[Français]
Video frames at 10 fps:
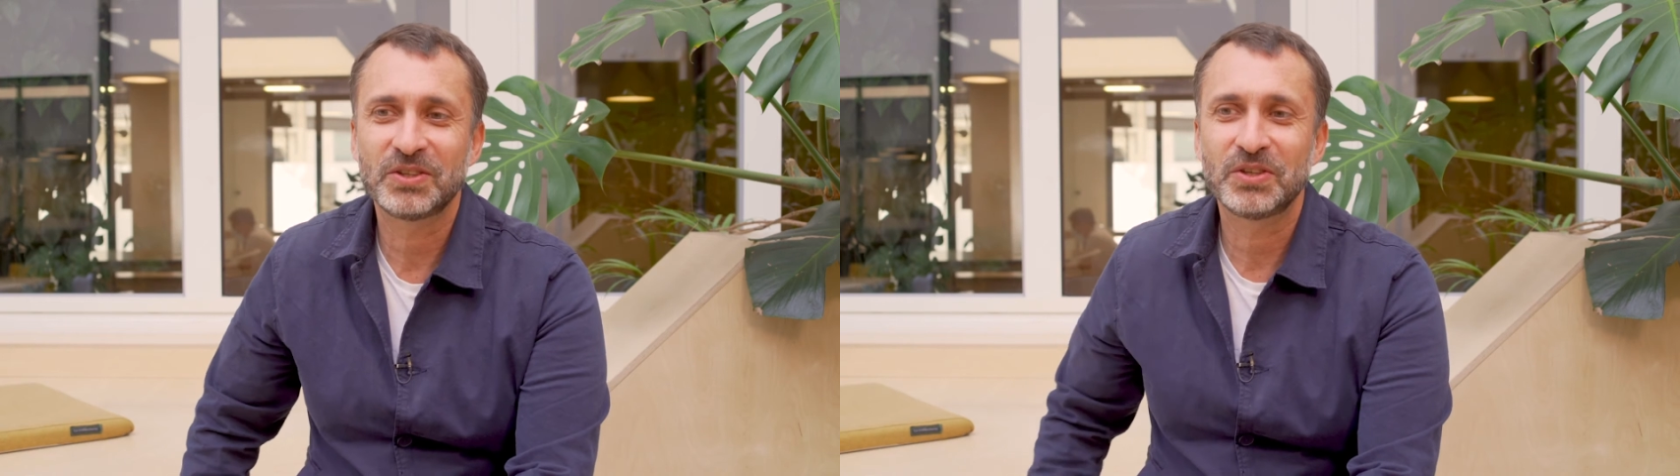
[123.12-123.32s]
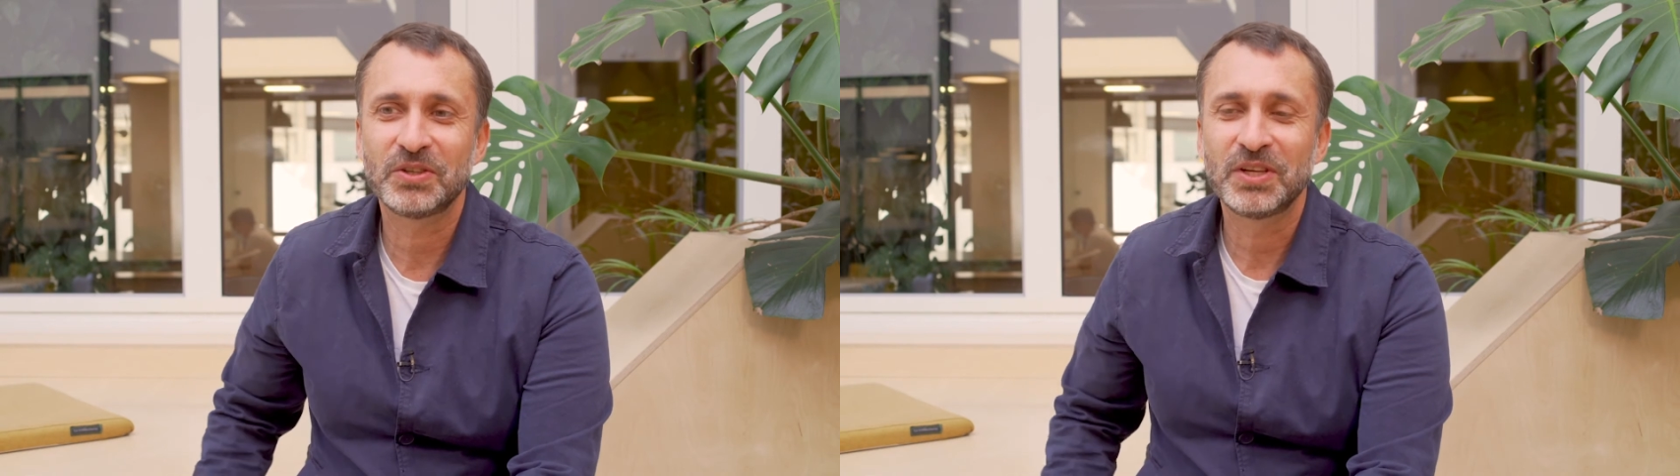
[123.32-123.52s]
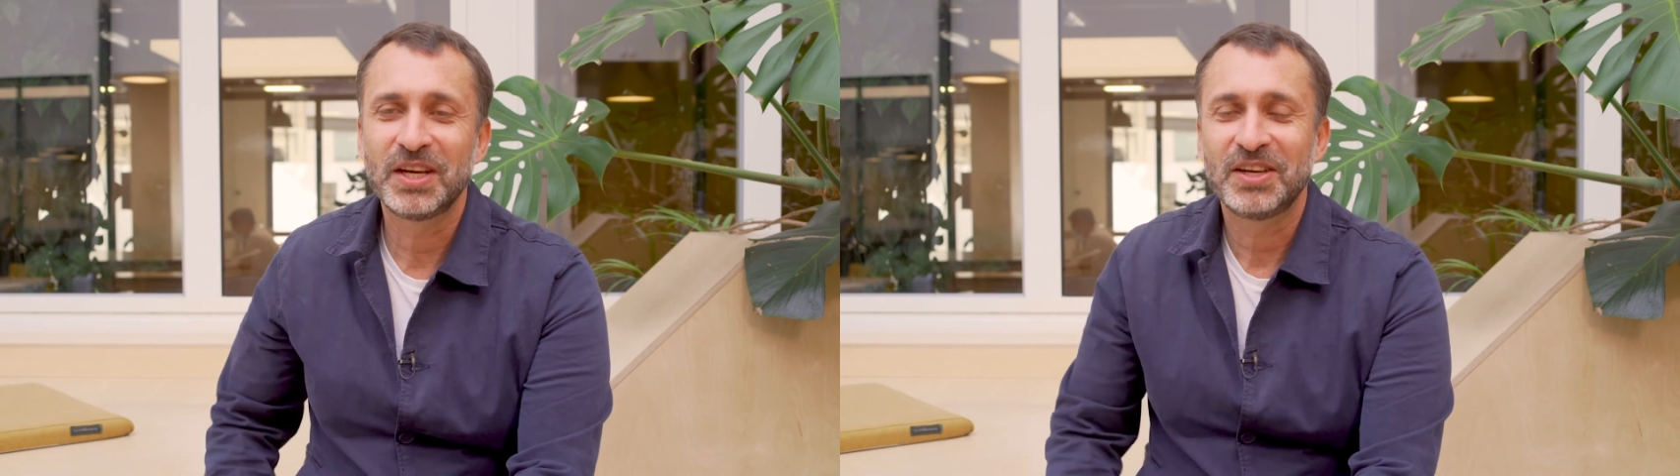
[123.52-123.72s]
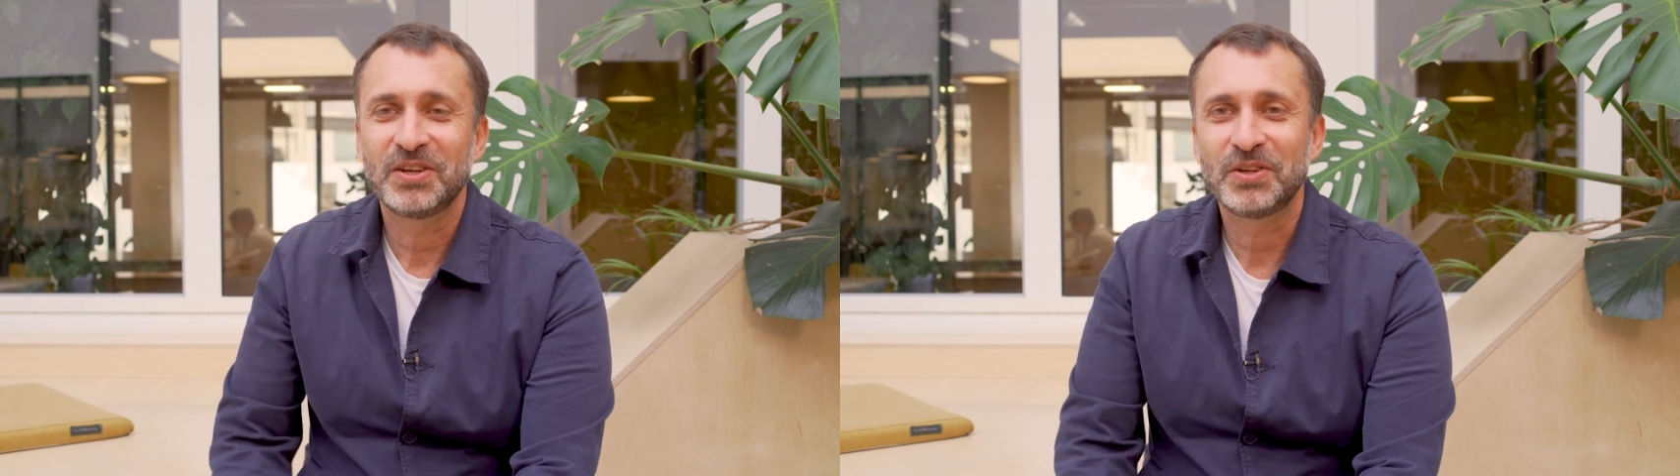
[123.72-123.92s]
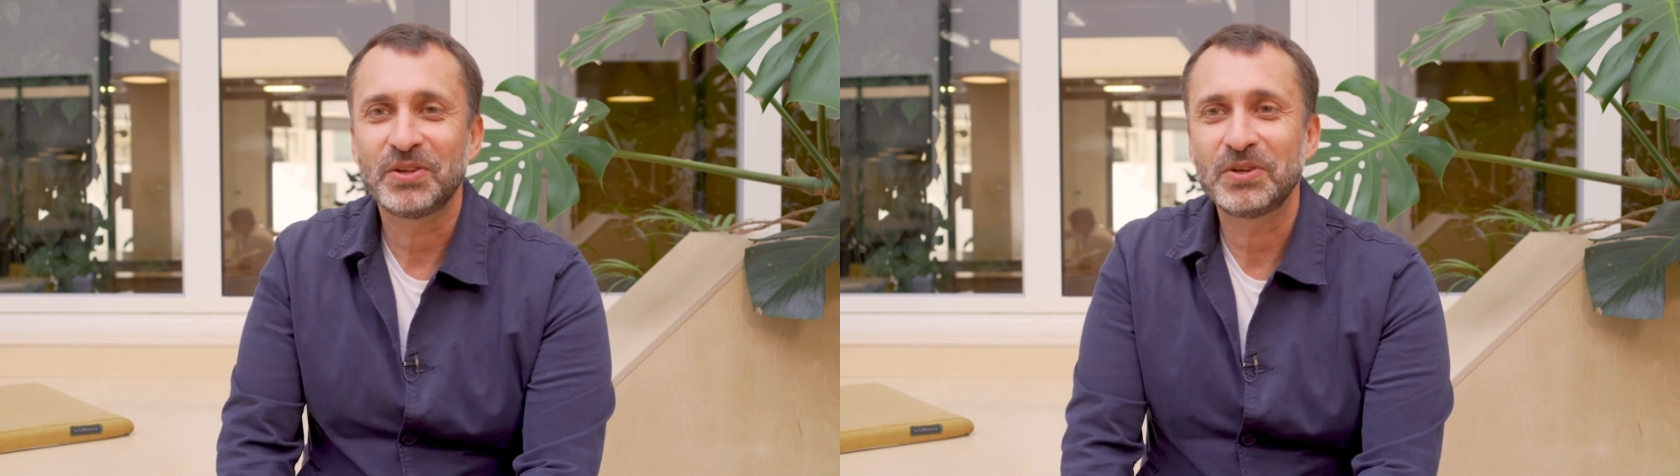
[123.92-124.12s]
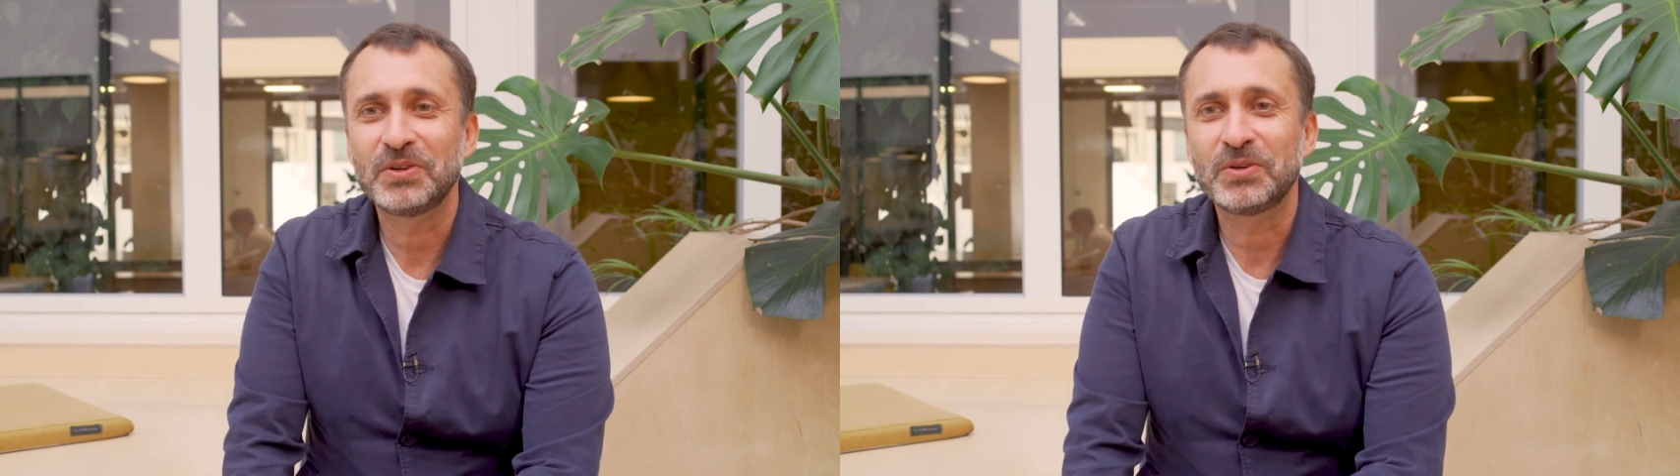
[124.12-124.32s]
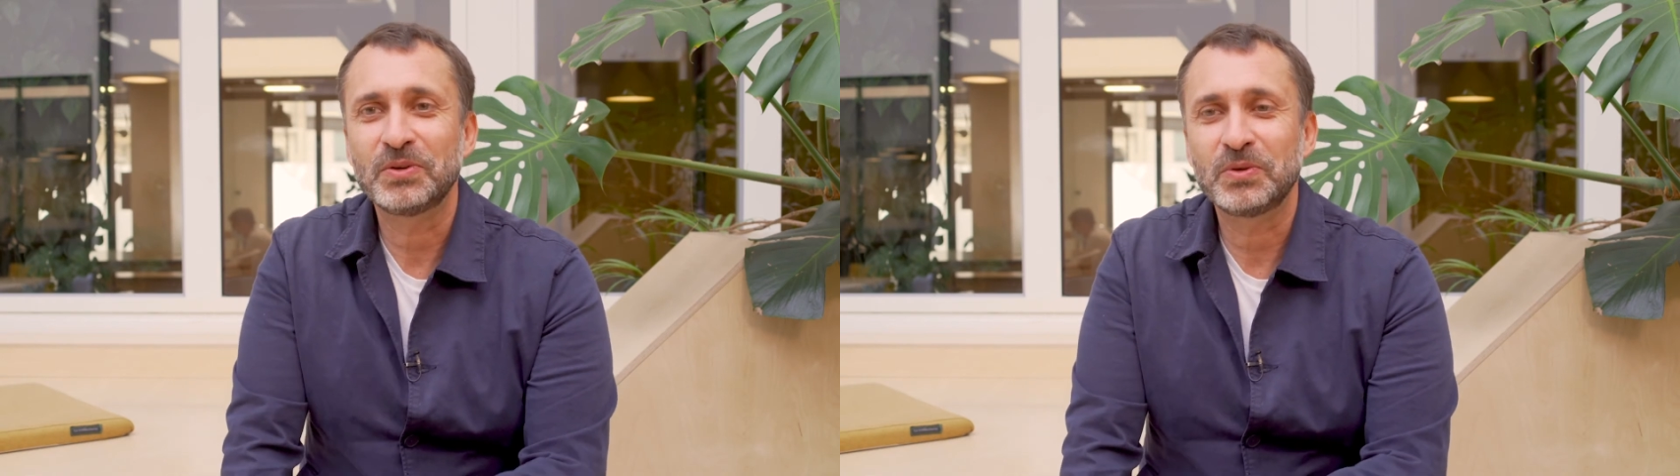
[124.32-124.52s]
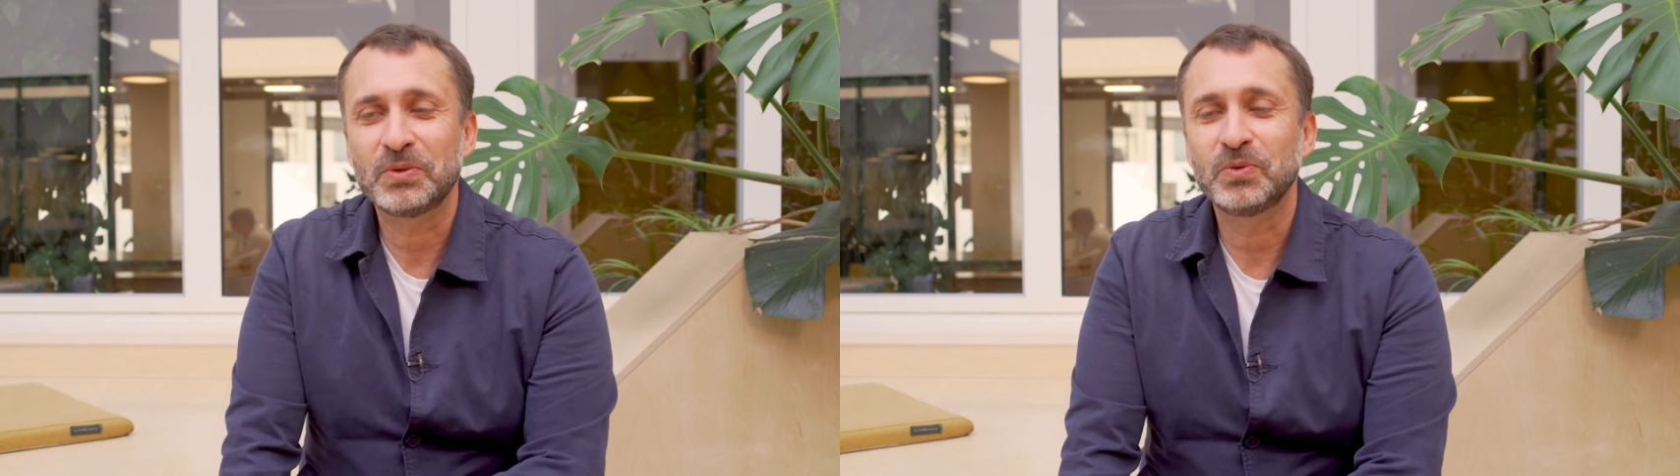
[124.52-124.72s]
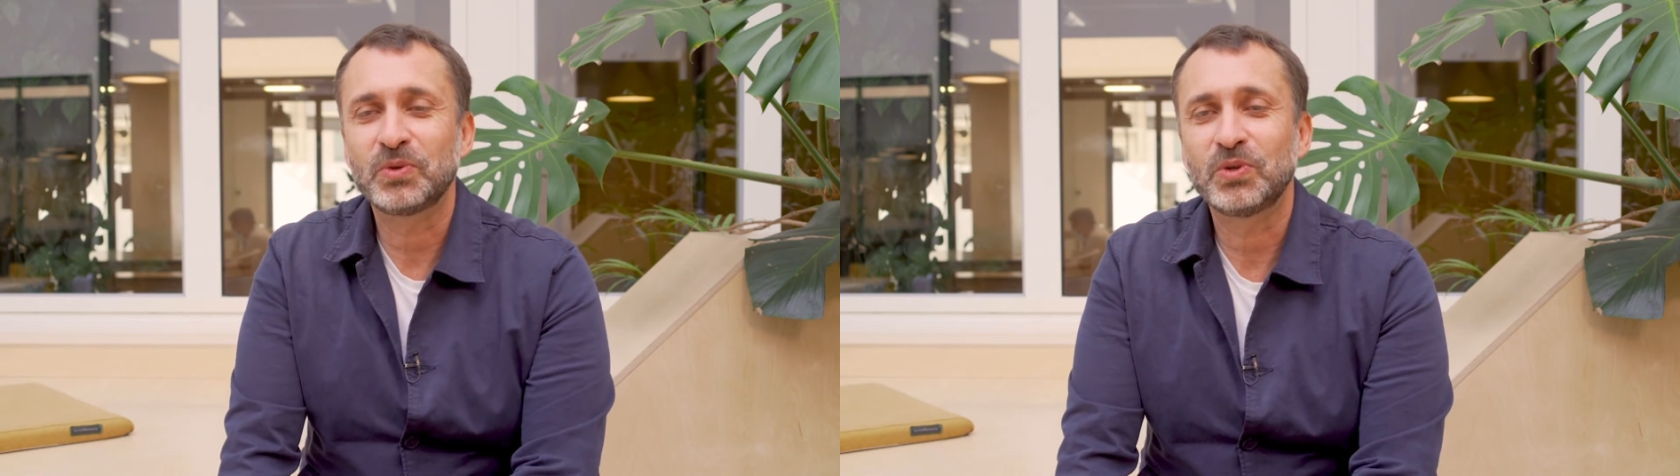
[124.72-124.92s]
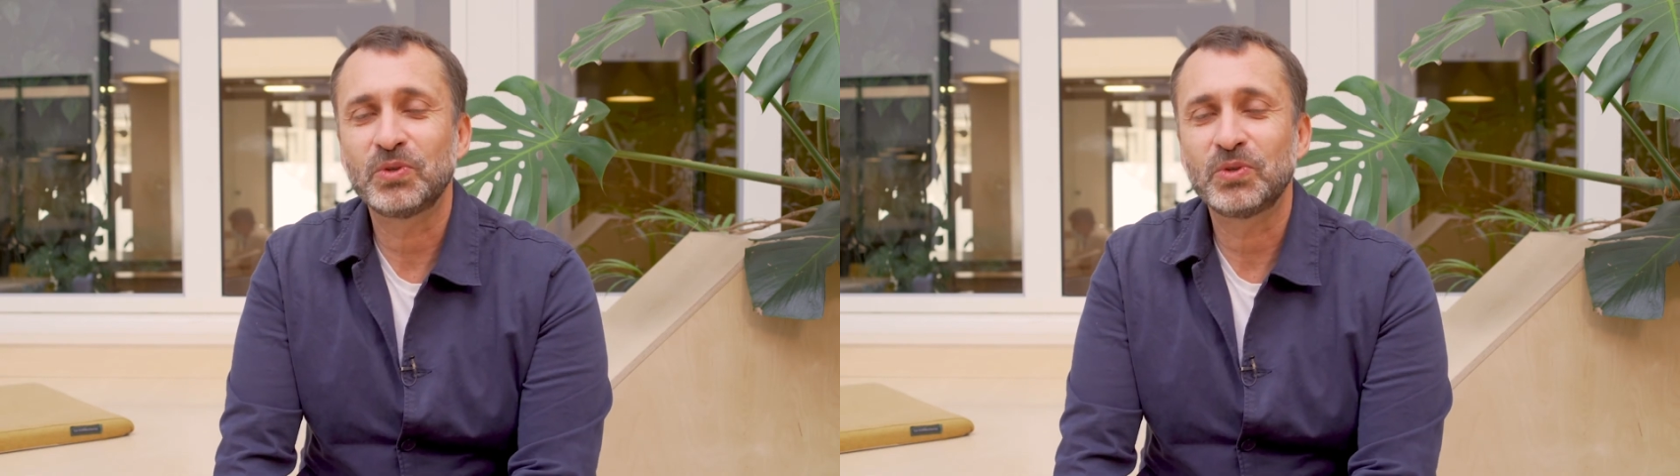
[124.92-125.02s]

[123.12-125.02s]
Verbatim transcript: euh, donc